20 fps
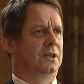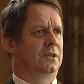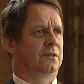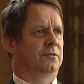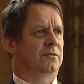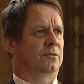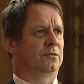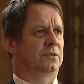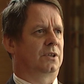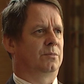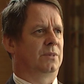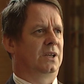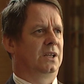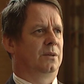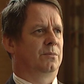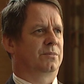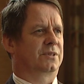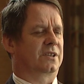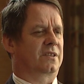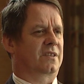w
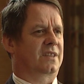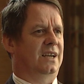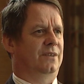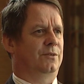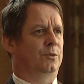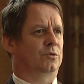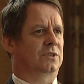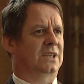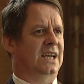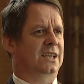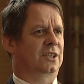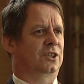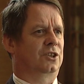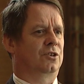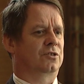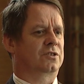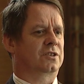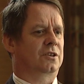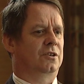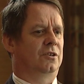którym przedstawił tak
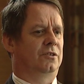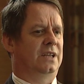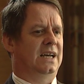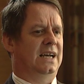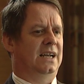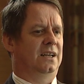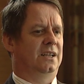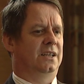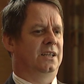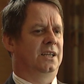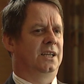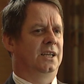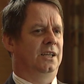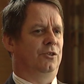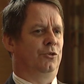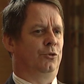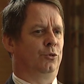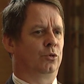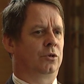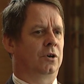doskonale
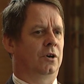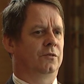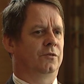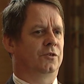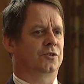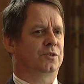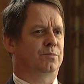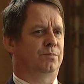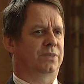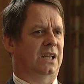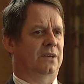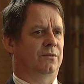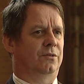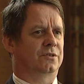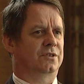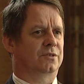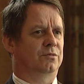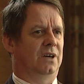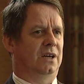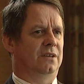duchowość
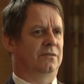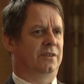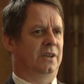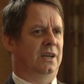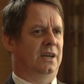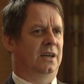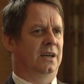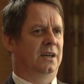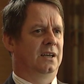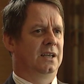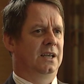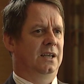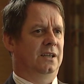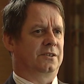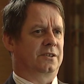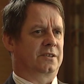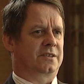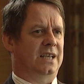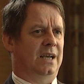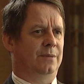prawosławia,
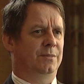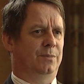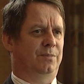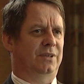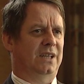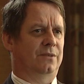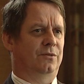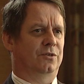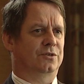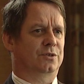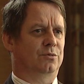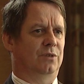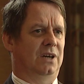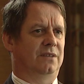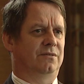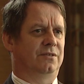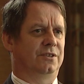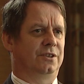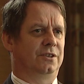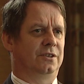że sami
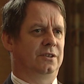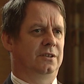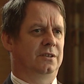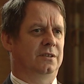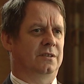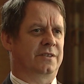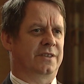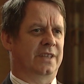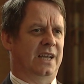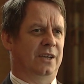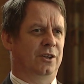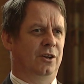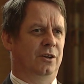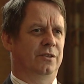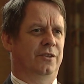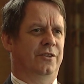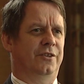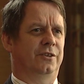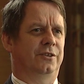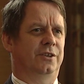prawosławni,
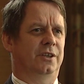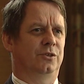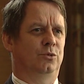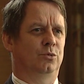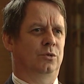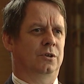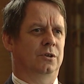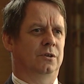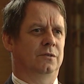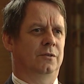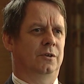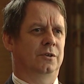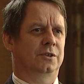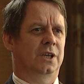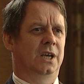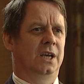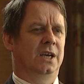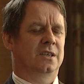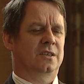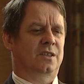znający tę duchowość,
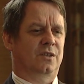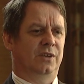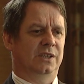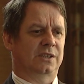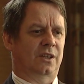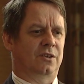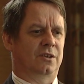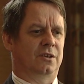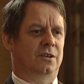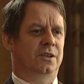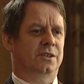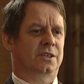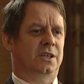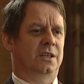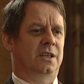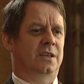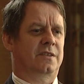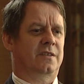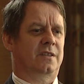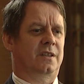stwierdzili,
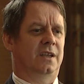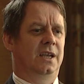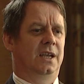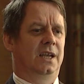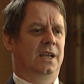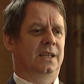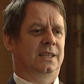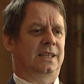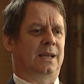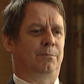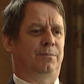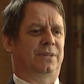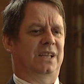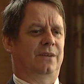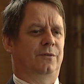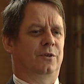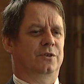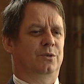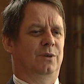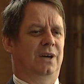że jest tam
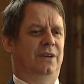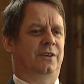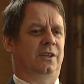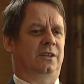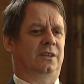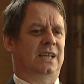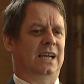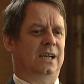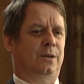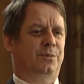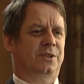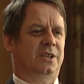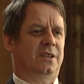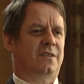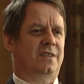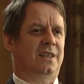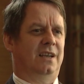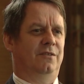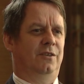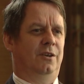prawosławie tak
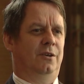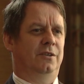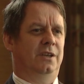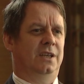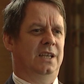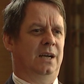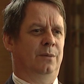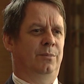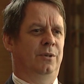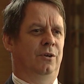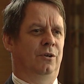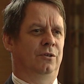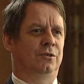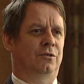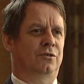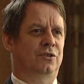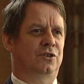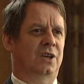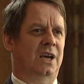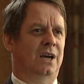przedstawione, jakby
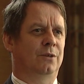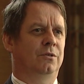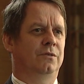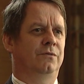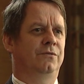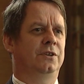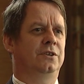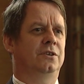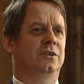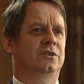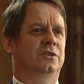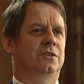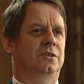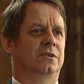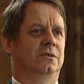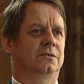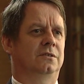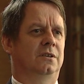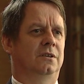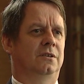ono chciało widzieć
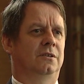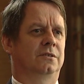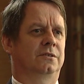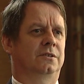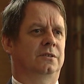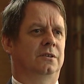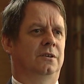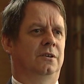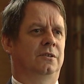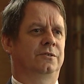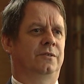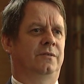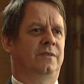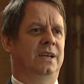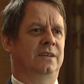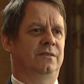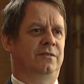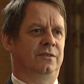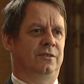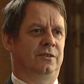się od, od, od
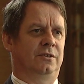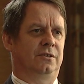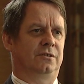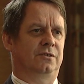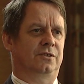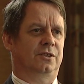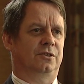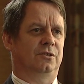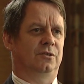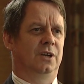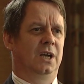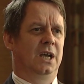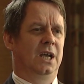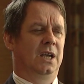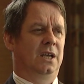wewnątrz. To,